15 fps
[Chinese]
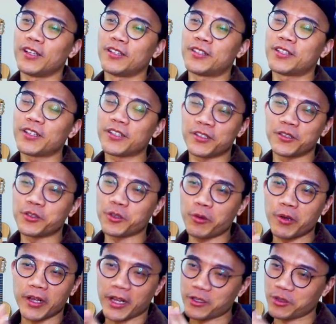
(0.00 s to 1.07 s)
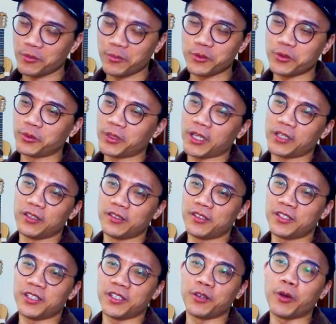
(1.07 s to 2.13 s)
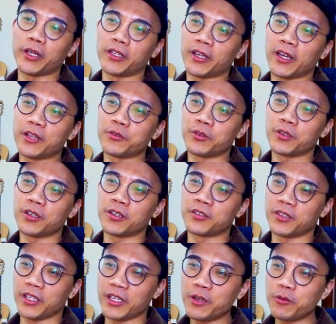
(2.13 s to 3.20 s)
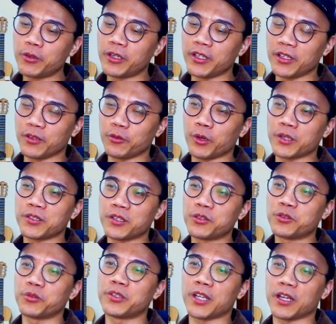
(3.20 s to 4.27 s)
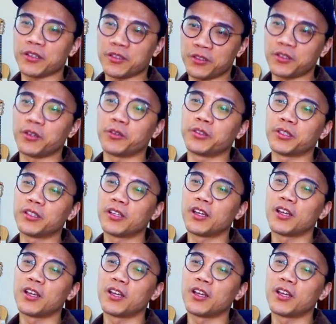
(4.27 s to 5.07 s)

这个是中文感受不出它的奇怪的感觉，可是英文你往深处想是有的。